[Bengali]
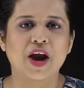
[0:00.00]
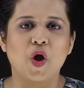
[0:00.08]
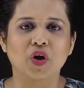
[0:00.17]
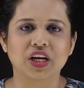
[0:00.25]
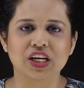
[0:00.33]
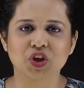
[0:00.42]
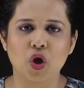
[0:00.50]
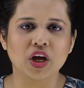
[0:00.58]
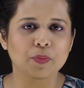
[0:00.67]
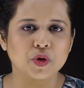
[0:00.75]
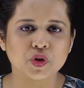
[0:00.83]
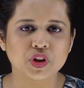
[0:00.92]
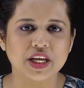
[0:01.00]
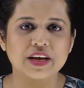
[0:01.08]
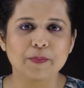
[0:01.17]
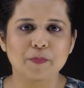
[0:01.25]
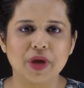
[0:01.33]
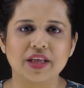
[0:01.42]
আর অক্টাল সংখ্যা
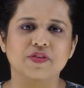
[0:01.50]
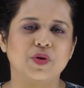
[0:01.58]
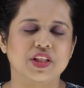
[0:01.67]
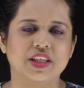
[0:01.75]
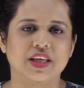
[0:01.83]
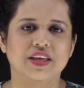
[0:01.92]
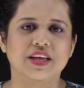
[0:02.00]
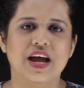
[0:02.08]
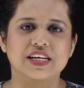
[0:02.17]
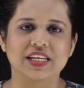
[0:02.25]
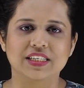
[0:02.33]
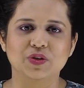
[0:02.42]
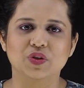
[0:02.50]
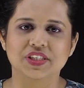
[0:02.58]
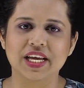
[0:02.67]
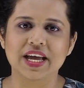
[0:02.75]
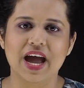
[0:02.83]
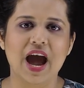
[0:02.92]
পদ্ধতির বেজ রয়েছে আর সেটি
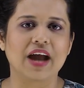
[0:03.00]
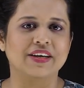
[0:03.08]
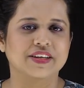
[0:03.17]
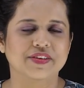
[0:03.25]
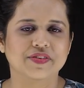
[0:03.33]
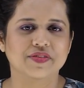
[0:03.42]
হচ্ছে আট